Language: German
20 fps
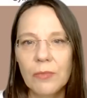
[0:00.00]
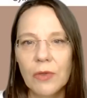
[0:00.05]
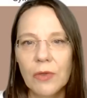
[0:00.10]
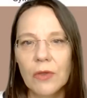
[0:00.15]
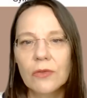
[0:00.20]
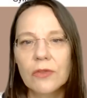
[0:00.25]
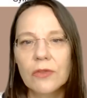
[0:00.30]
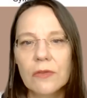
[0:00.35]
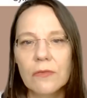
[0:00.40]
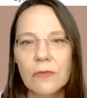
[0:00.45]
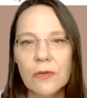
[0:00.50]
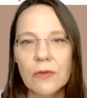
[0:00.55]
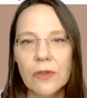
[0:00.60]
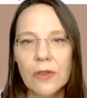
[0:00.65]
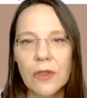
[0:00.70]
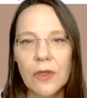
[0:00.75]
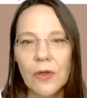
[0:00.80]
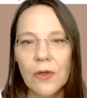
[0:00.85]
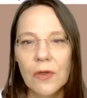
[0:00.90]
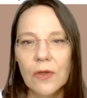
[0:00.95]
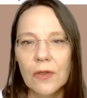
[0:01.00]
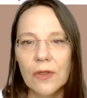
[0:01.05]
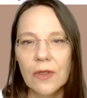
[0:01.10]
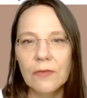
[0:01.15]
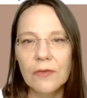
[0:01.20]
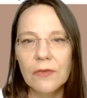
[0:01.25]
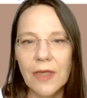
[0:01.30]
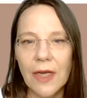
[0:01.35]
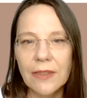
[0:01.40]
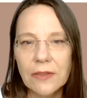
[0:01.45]
gepostet wurden.
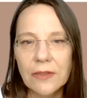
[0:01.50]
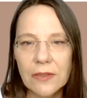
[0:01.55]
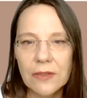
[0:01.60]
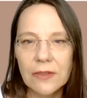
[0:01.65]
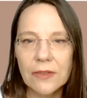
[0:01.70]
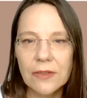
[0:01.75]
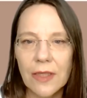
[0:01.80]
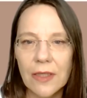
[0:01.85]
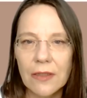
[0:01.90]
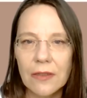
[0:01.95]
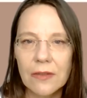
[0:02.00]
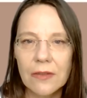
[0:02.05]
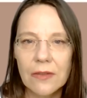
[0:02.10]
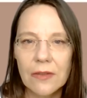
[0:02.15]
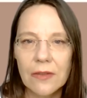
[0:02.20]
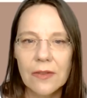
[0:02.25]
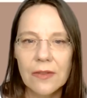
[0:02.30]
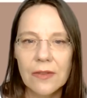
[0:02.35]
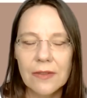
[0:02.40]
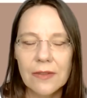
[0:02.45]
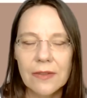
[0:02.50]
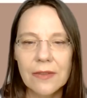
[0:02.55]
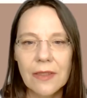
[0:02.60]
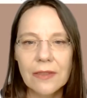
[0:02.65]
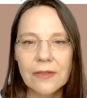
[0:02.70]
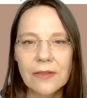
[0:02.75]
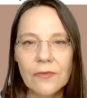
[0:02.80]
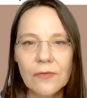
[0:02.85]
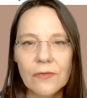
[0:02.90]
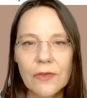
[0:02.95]
Und das ist ja,
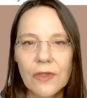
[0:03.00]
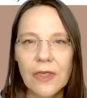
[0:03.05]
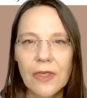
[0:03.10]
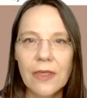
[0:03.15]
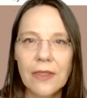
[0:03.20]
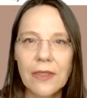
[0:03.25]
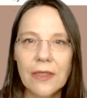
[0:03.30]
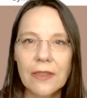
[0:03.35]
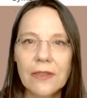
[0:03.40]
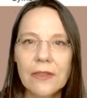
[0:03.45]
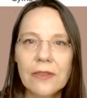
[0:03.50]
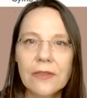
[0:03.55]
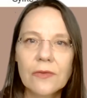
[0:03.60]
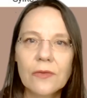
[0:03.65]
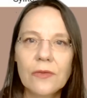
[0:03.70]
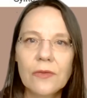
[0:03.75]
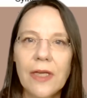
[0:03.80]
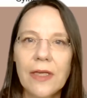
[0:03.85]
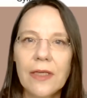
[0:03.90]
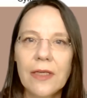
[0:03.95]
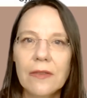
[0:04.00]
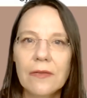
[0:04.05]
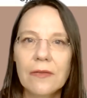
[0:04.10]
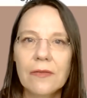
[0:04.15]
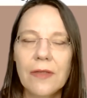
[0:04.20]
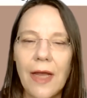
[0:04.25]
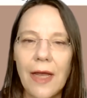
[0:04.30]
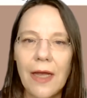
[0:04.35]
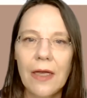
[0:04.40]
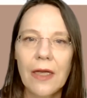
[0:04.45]
das würde ja dann zu der
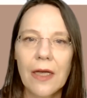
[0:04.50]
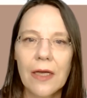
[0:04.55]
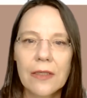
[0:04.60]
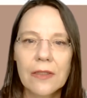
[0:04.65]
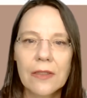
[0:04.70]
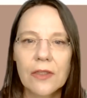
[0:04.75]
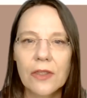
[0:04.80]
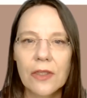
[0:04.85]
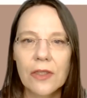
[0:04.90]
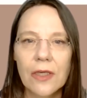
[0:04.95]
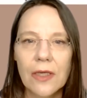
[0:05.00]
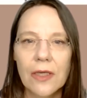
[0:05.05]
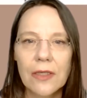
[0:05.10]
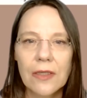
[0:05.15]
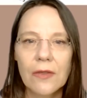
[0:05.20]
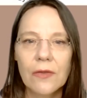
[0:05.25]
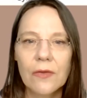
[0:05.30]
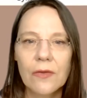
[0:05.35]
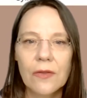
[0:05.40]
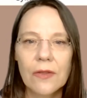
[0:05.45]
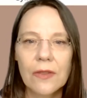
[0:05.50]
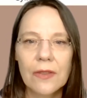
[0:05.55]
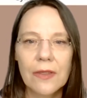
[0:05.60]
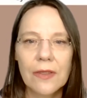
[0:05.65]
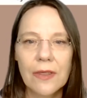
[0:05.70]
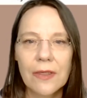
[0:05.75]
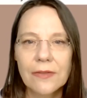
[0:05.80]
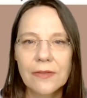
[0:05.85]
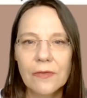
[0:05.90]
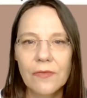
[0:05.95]
Nachhaltigkeit gehören.
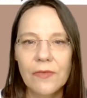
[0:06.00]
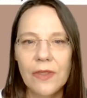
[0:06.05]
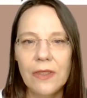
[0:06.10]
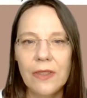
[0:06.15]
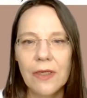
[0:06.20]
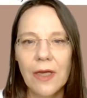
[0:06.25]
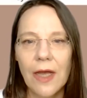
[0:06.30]
Ne? Also wie